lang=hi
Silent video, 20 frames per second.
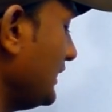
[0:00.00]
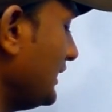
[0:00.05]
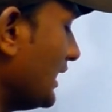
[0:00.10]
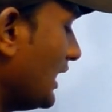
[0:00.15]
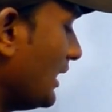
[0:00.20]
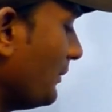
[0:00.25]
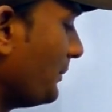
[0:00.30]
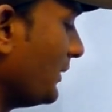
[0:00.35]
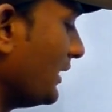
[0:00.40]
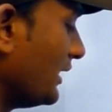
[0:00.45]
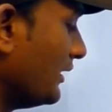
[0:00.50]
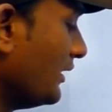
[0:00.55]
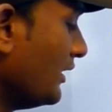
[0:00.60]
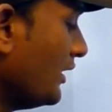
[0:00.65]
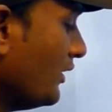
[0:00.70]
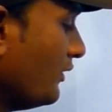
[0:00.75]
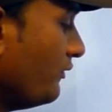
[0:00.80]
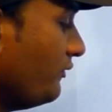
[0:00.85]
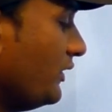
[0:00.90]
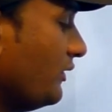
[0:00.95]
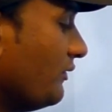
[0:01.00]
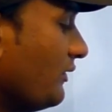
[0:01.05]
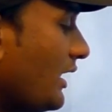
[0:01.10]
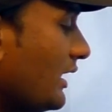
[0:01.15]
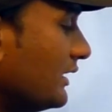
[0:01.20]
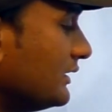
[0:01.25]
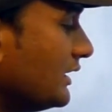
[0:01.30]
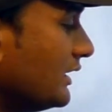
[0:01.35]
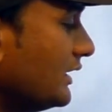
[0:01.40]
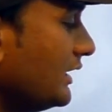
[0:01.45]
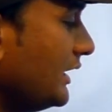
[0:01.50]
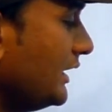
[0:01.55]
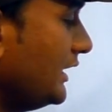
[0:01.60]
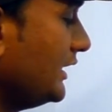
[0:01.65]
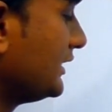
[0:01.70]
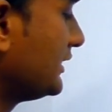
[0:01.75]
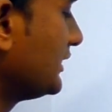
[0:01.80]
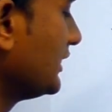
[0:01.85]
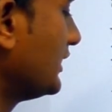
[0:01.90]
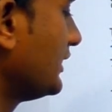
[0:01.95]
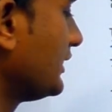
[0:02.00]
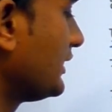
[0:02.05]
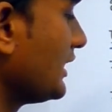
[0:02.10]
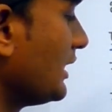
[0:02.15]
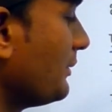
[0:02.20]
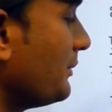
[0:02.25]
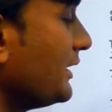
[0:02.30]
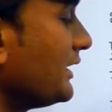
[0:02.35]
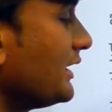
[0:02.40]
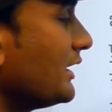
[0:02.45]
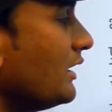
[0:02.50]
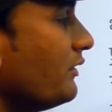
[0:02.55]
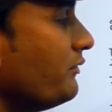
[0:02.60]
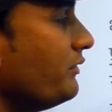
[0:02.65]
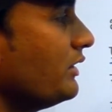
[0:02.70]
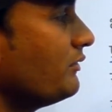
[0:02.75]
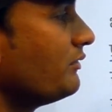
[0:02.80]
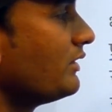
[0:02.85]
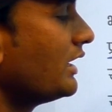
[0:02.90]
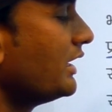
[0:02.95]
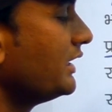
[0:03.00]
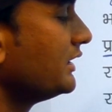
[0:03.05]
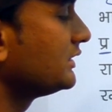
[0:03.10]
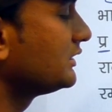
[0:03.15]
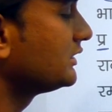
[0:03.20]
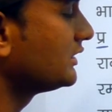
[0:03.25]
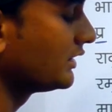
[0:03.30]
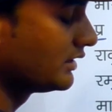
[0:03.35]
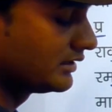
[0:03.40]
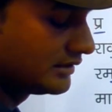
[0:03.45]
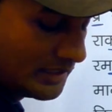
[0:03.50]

यहाँ पर विवादन इतर क्या बन गया विवाहितर